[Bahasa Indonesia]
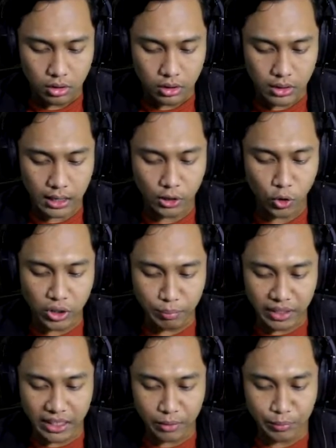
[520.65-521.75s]
Lihat dong, di
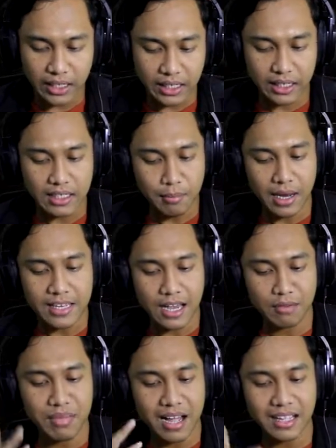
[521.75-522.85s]
pinggir-pinggirnya
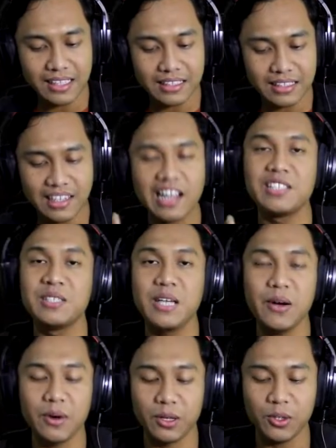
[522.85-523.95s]
banyak banget
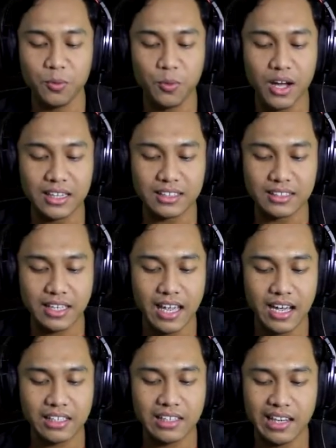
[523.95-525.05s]
ranjau atau buat
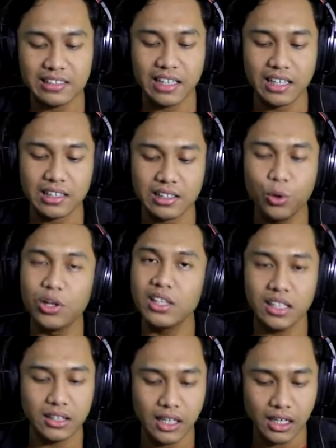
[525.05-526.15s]
kayak ngegesek hull
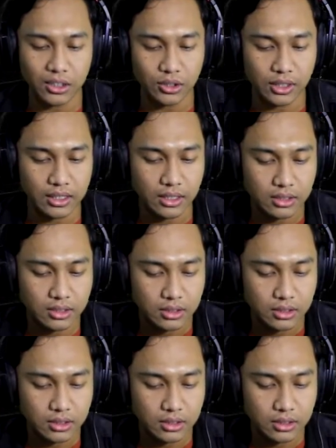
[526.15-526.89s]
kita gitu kan ya.